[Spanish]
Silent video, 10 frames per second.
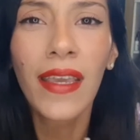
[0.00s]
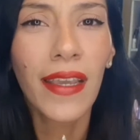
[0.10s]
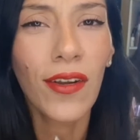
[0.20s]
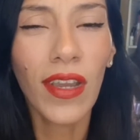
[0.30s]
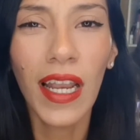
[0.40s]

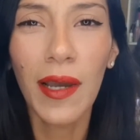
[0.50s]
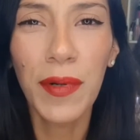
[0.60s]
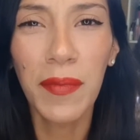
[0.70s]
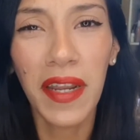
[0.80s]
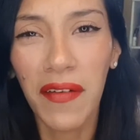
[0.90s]
Creo que es la
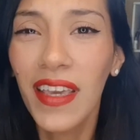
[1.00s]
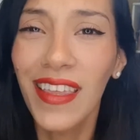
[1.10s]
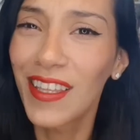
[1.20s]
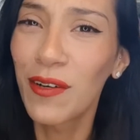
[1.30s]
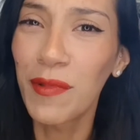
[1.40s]
primera vez que
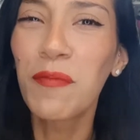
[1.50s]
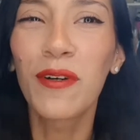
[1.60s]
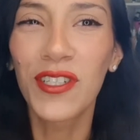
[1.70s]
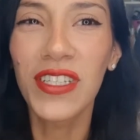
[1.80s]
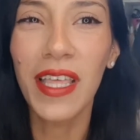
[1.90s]
digo mis
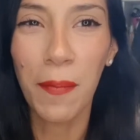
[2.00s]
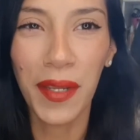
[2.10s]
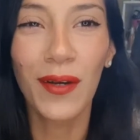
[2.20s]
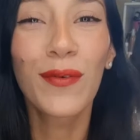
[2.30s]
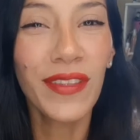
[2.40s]
pollitas,
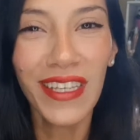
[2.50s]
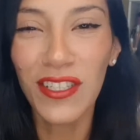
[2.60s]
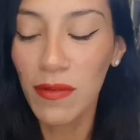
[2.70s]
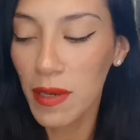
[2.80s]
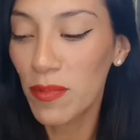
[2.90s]
pero ustedes
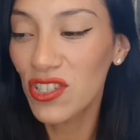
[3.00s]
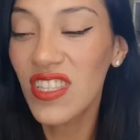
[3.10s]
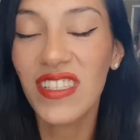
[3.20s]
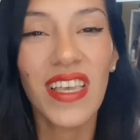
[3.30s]
son mis pollitas,